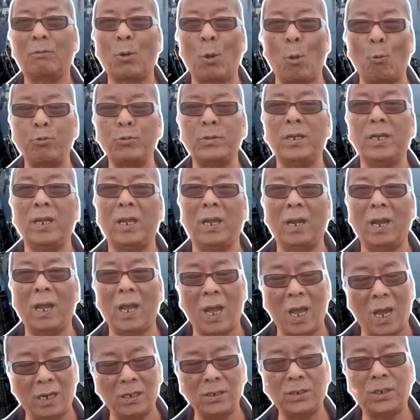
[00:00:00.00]
cục diện
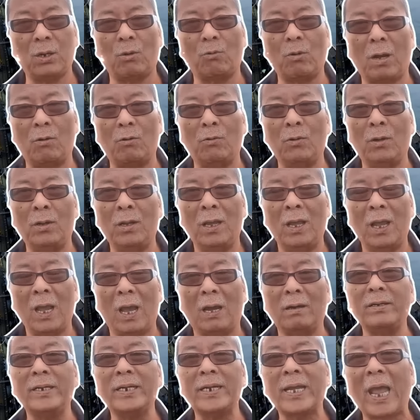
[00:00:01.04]
ở châu Âu
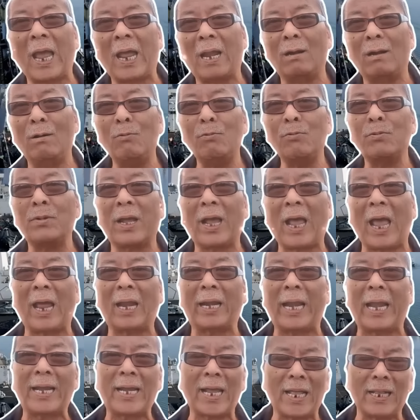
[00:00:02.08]
họ nó càng lúc
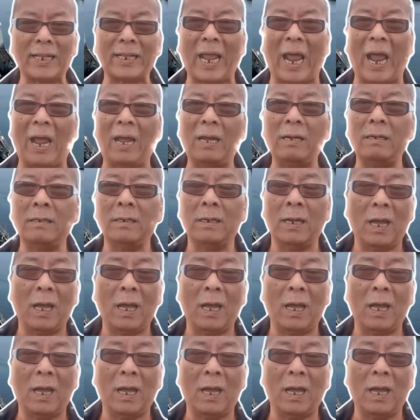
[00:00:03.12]
càng đang căng thẳng